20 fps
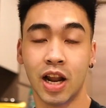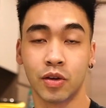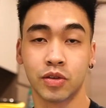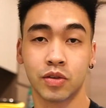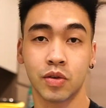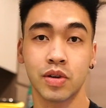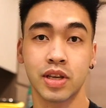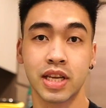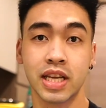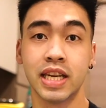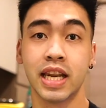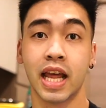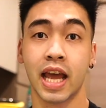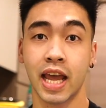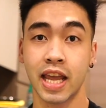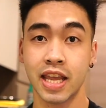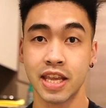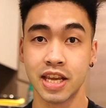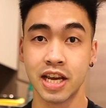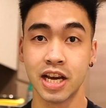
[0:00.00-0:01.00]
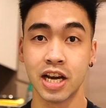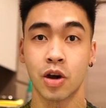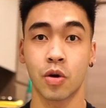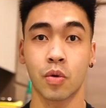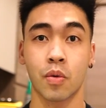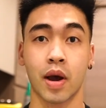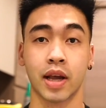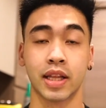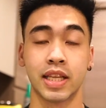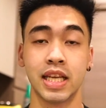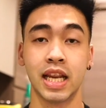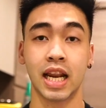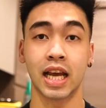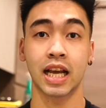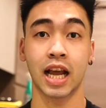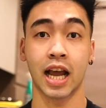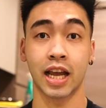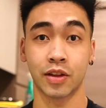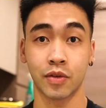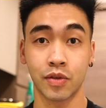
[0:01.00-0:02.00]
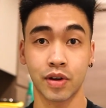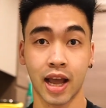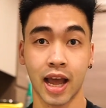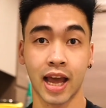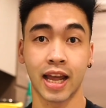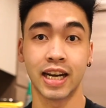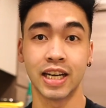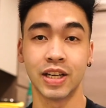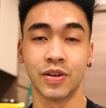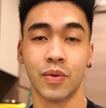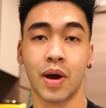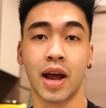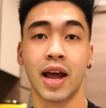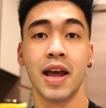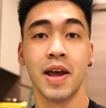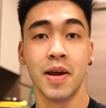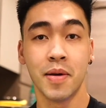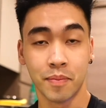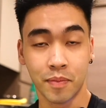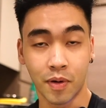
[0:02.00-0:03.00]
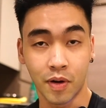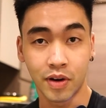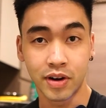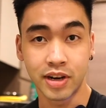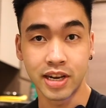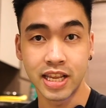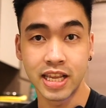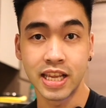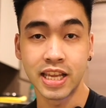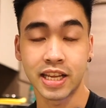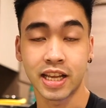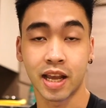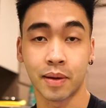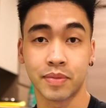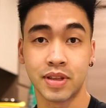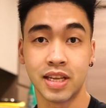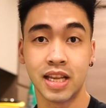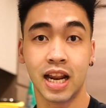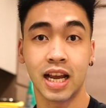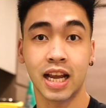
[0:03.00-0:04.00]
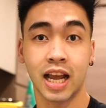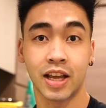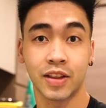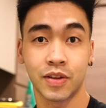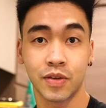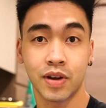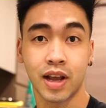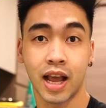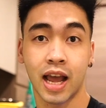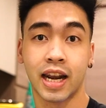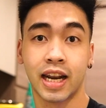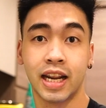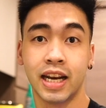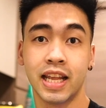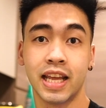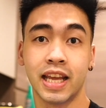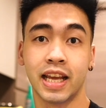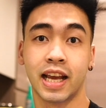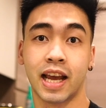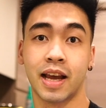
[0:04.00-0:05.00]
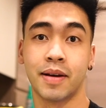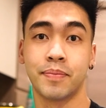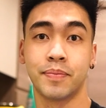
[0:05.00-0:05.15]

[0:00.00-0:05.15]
เราต้องกินให้เยอะกว่าที่ร่างกายต้องการหรือว่าพอดีกับที่ร่างกายต้องการ นั่นเองค